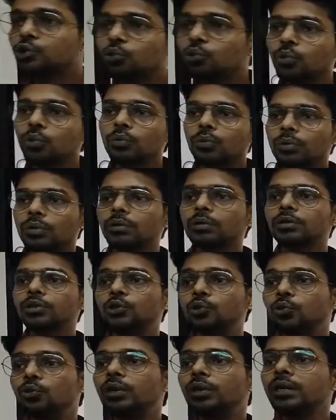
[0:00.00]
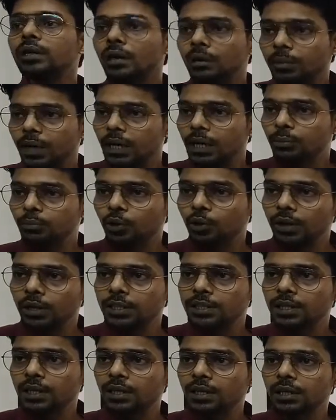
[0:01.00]
जो यूरिन हमारे
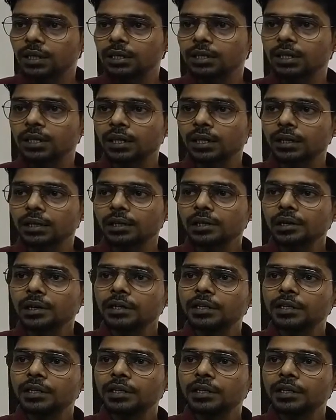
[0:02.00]
बॉडी से निकलता है